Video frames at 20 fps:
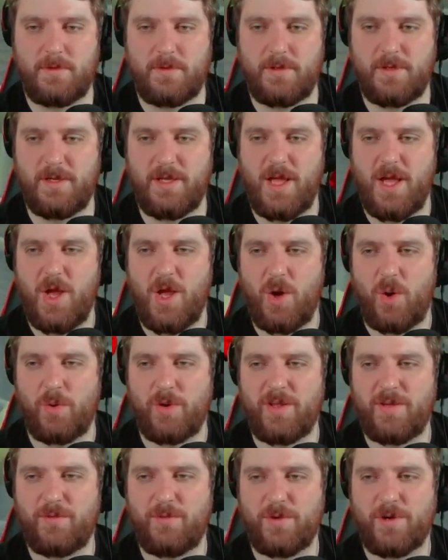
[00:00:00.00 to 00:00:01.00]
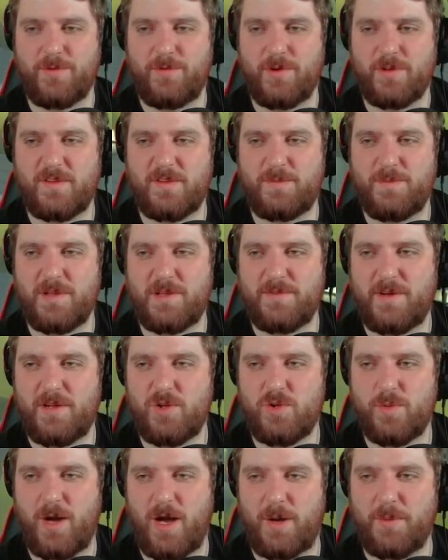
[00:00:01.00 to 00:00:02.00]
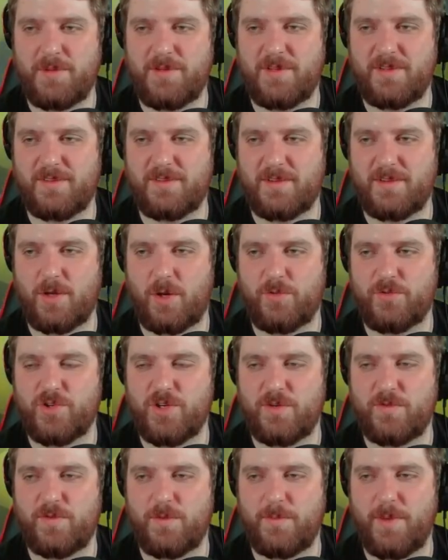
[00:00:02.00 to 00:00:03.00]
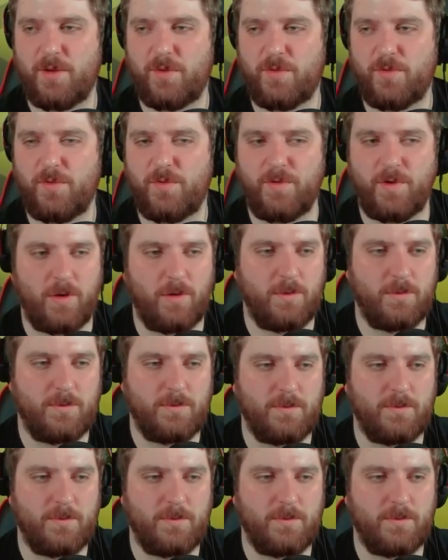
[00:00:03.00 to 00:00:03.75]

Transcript: Ne? Oder, oder wird es mittlerweile überarbeitet, dass da draufsteht für Mann und für Frau.